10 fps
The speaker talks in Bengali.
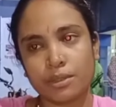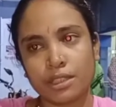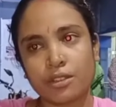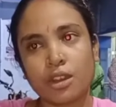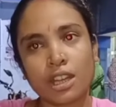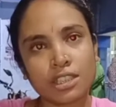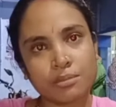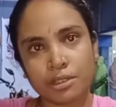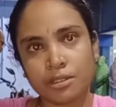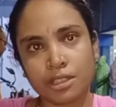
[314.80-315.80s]
মানে গলা
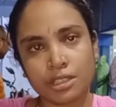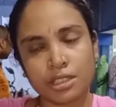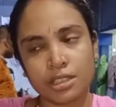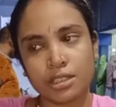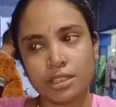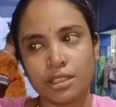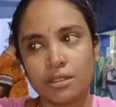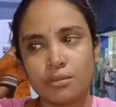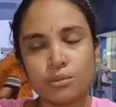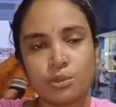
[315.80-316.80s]
চিপে ধরেছে
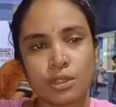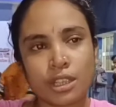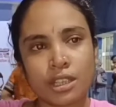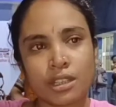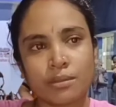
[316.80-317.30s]
বুকে